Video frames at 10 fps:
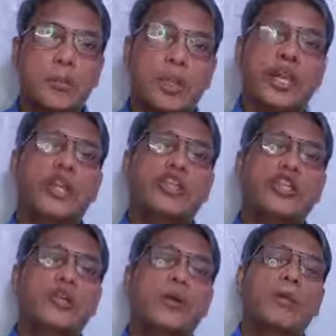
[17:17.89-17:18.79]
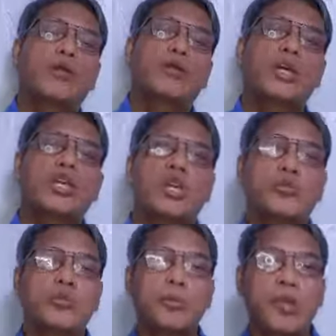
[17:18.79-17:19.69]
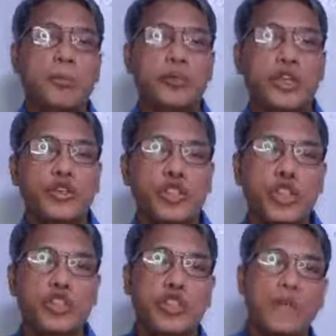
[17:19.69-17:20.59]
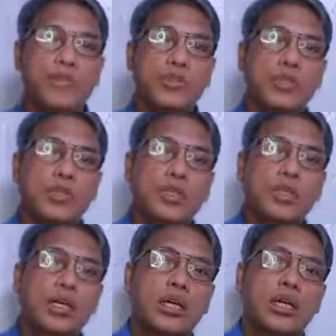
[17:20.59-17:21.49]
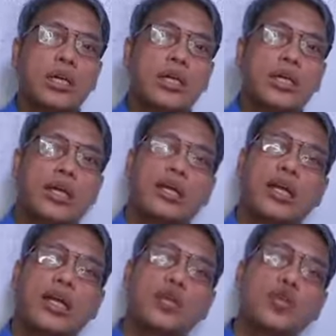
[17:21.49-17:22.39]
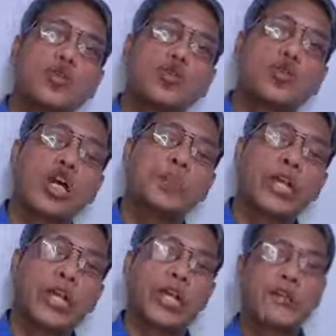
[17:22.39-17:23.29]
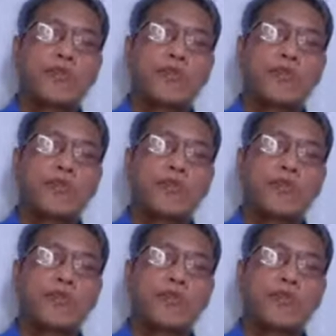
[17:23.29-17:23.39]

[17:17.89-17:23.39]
Pag nakita niya yung nakita yung isang miyembro ng church ay ah, hanggang ngayon nagsusugal pa rin.